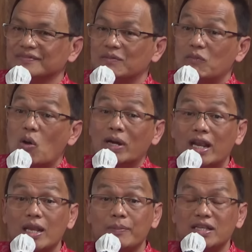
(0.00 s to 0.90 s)
Mau
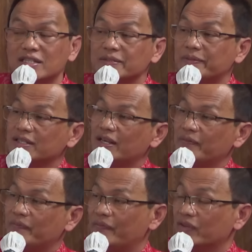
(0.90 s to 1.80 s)
menerimanya seperti
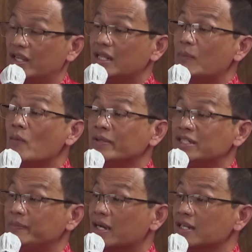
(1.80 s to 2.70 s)
apa? Kita mau
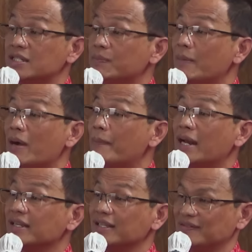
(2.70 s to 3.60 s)
menciptakan sebab apa
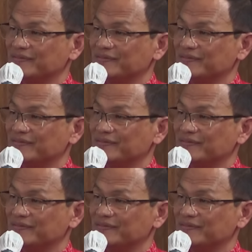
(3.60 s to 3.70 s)
lagi?